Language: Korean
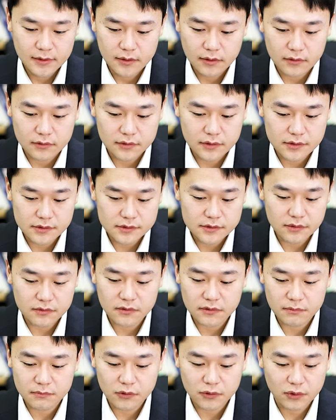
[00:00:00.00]
어, 그래서
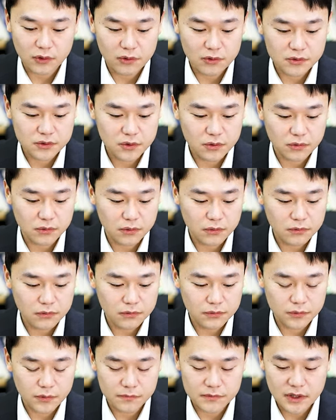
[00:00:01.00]
저는 뭐
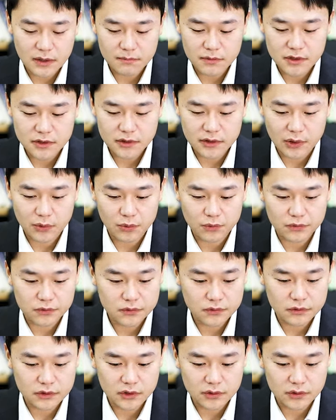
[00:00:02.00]
결론적으로 좀 상반기 내로는